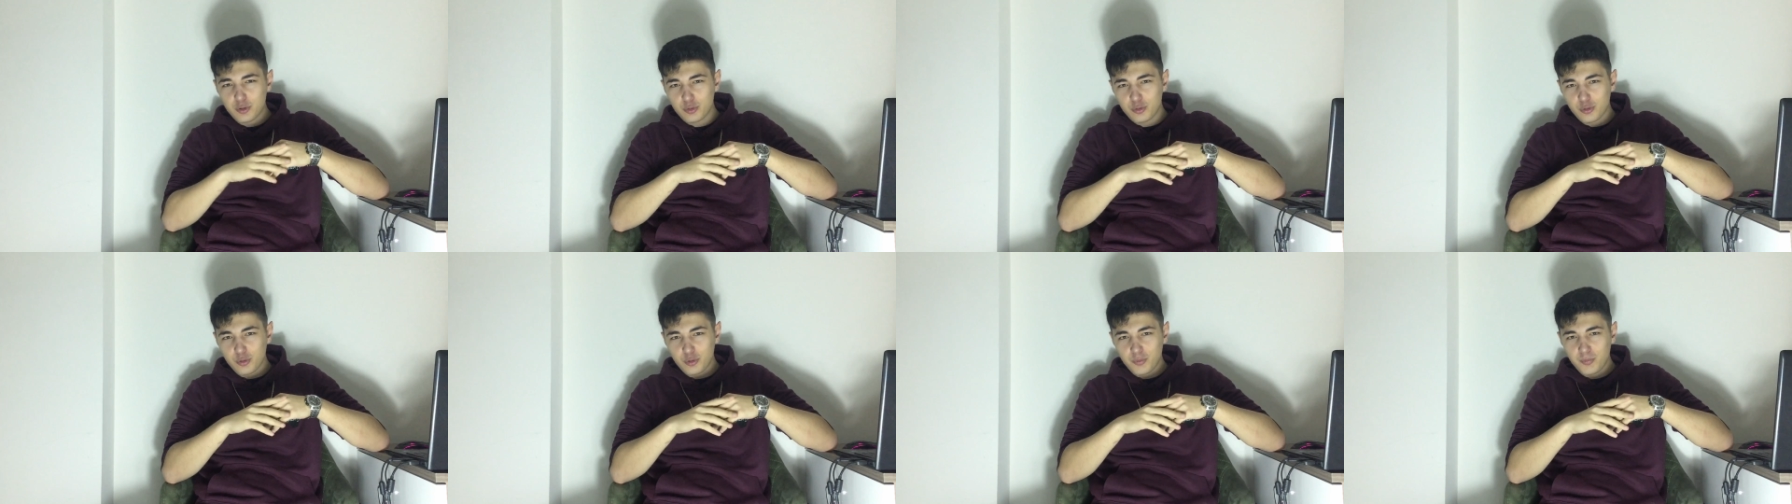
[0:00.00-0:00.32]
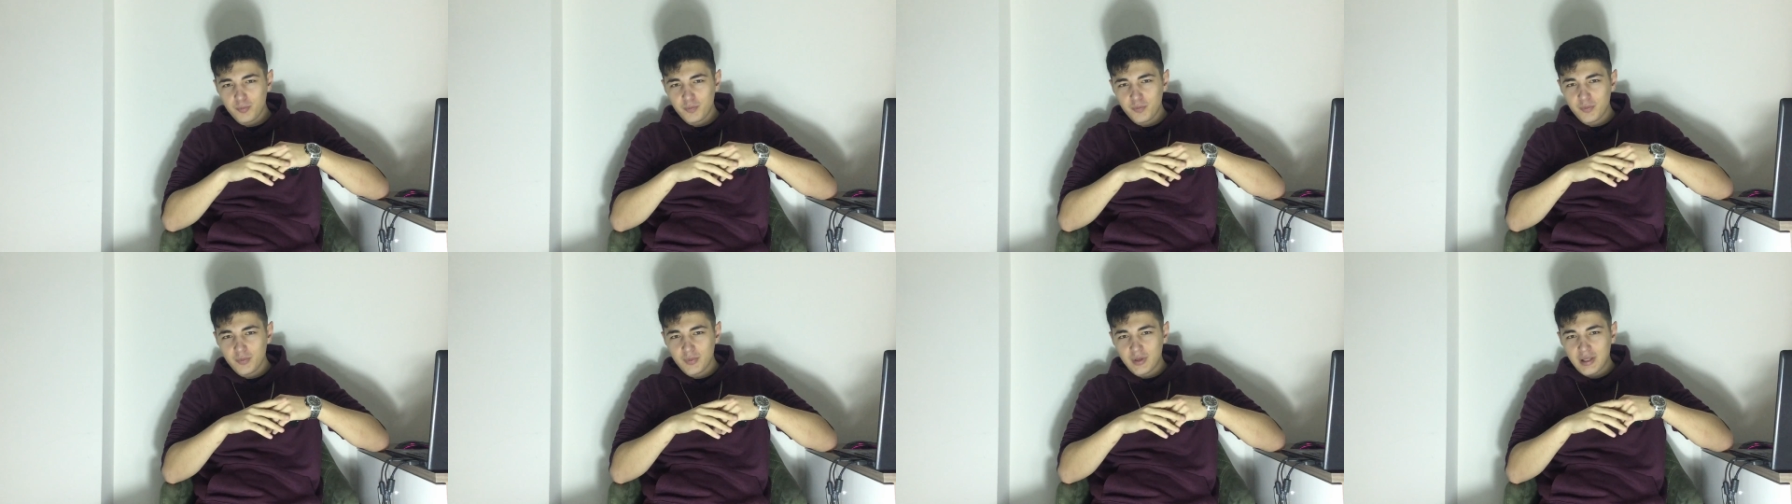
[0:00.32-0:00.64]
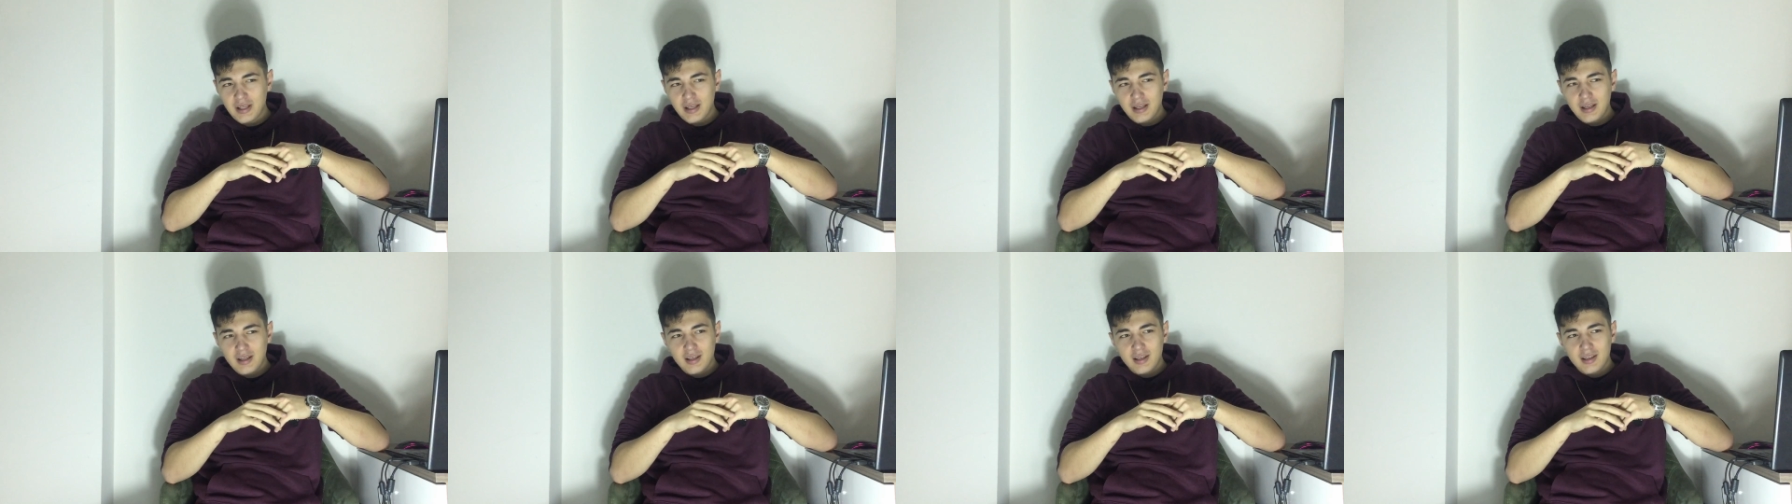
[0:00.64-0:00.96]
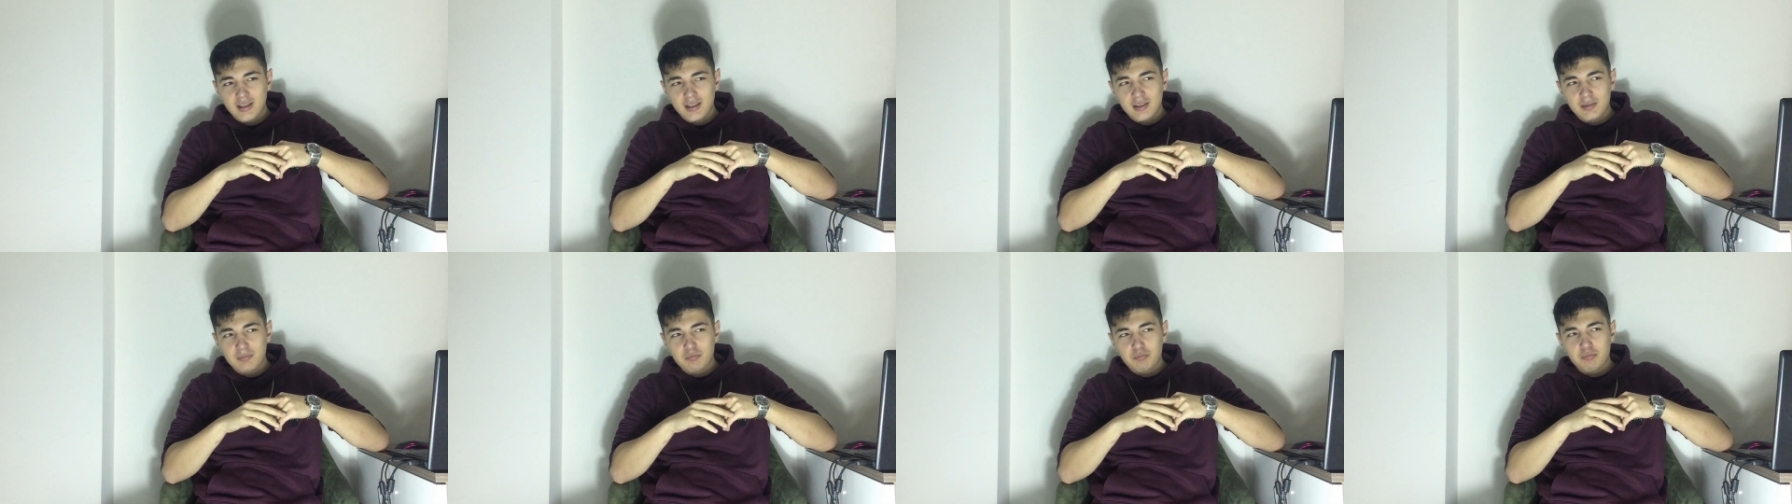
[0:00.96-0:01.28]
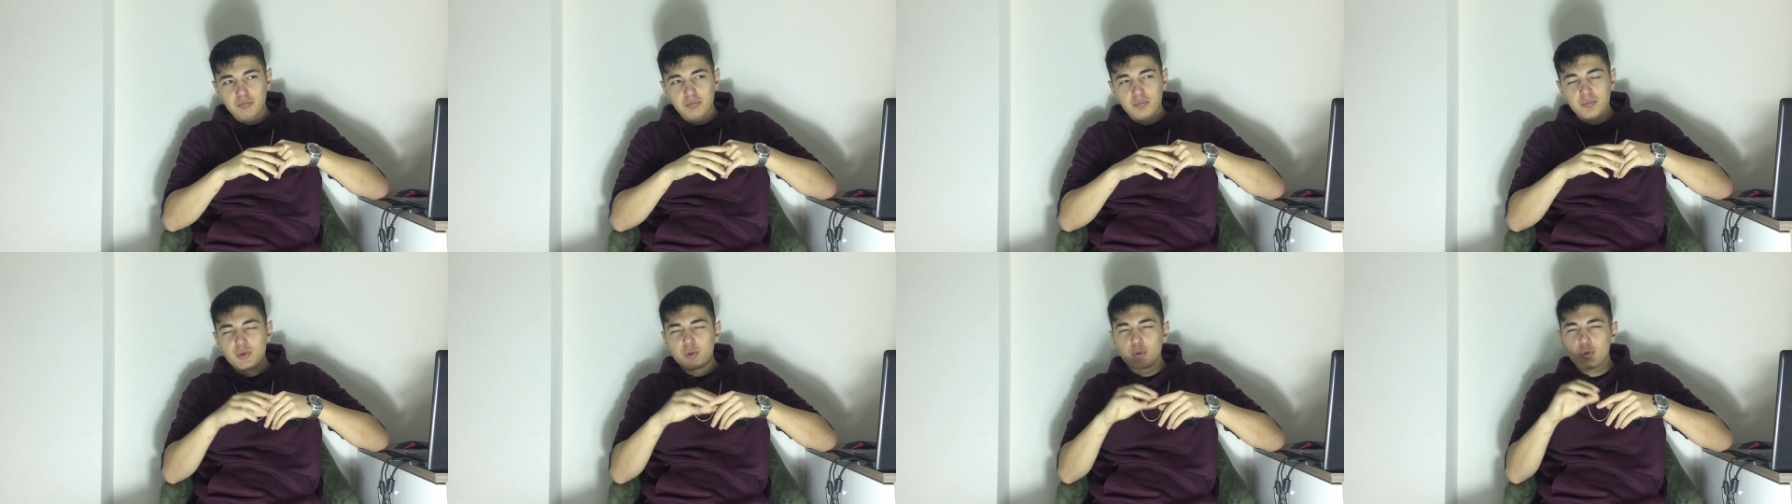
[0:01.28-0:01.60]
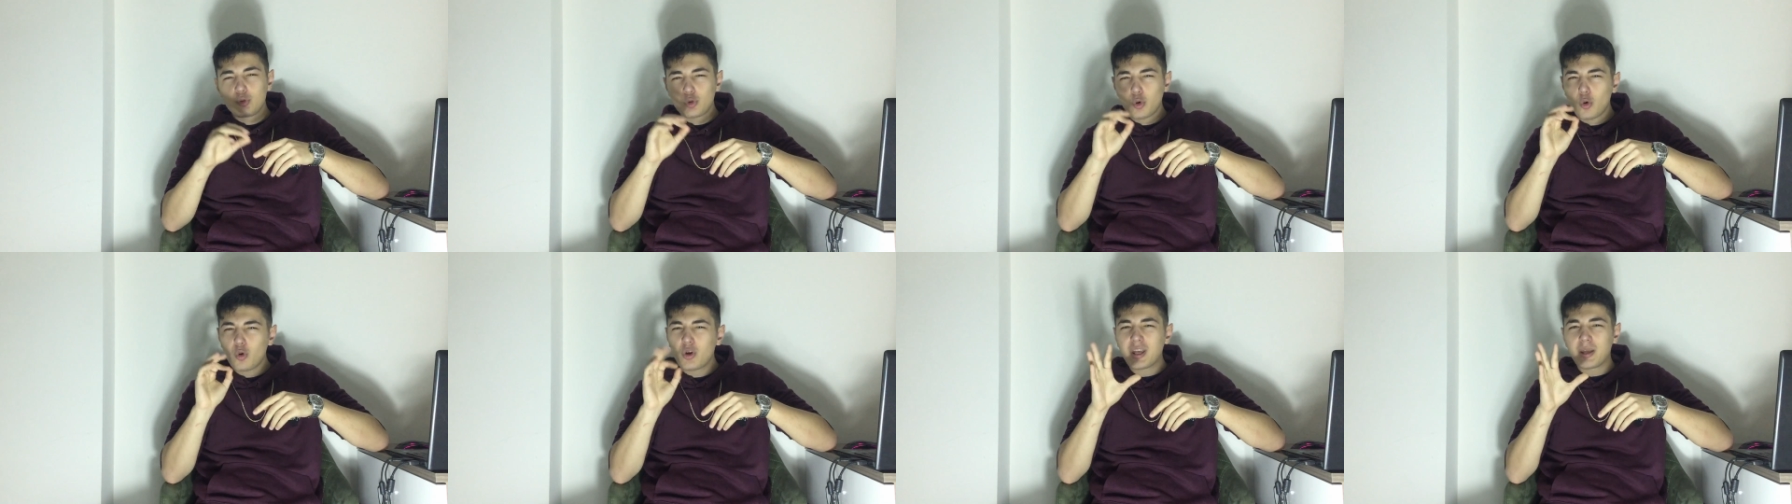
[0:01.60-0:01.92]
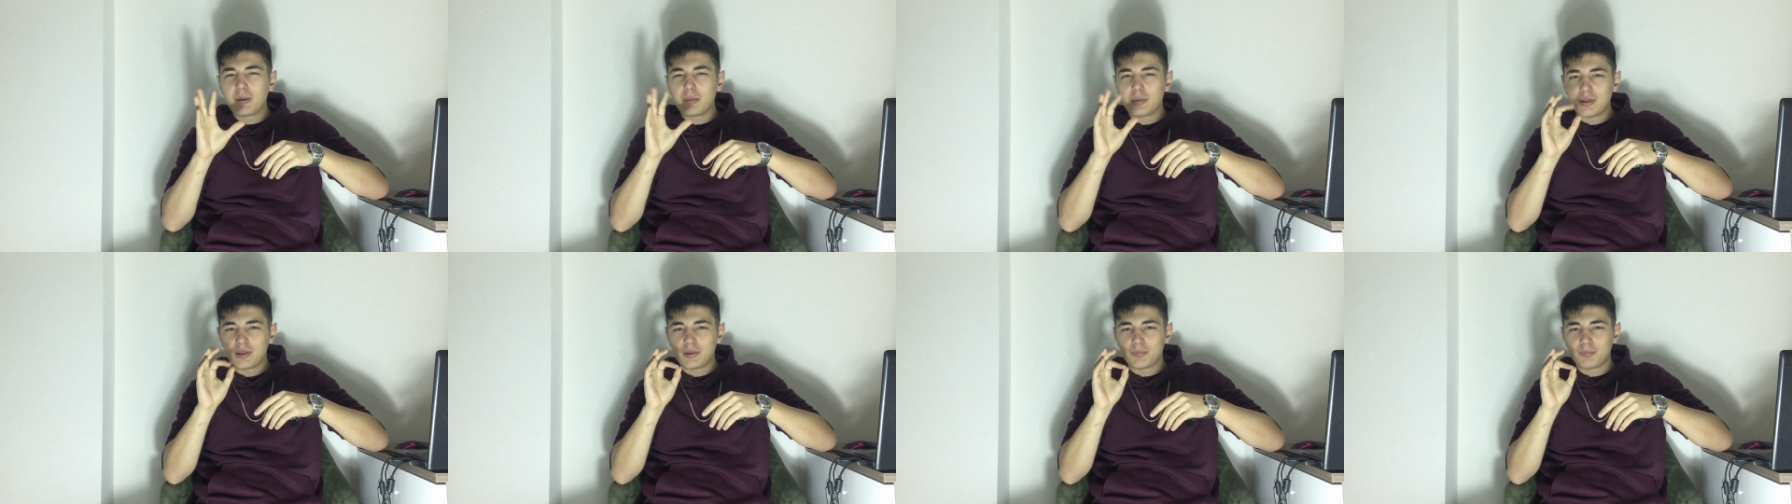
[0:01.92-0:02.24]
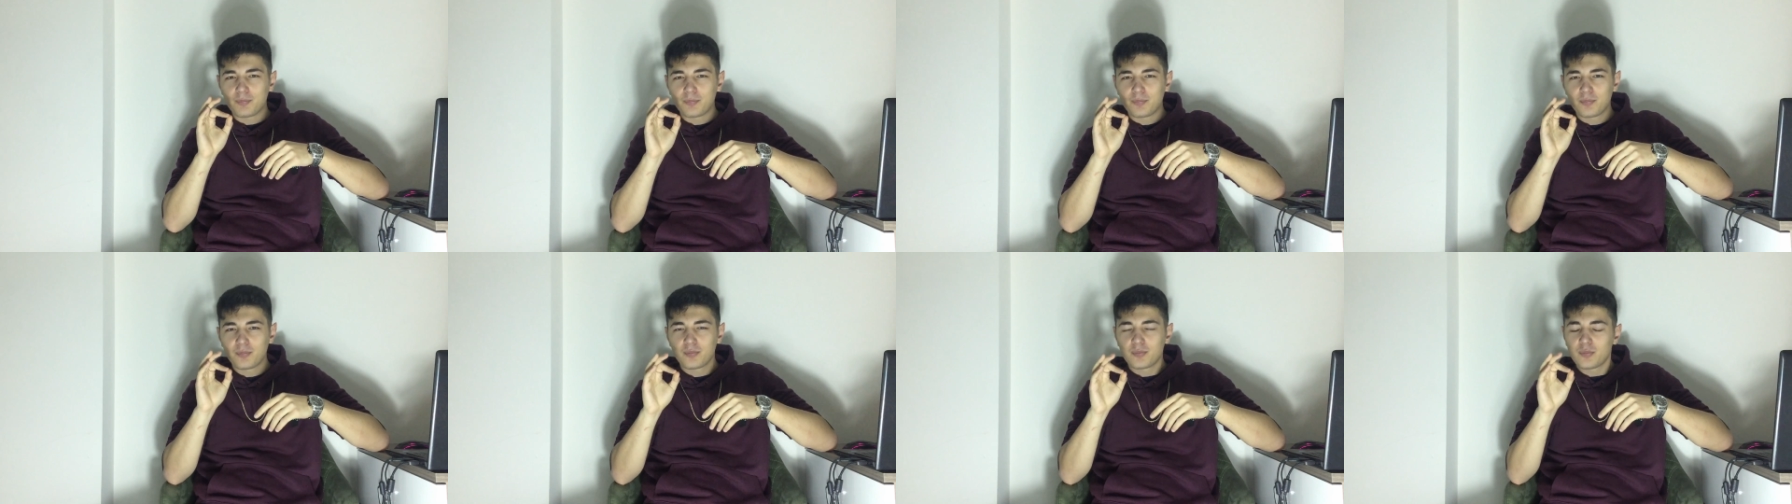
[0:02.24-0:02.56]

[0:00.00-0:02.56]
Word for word: istiyorum çok eminim.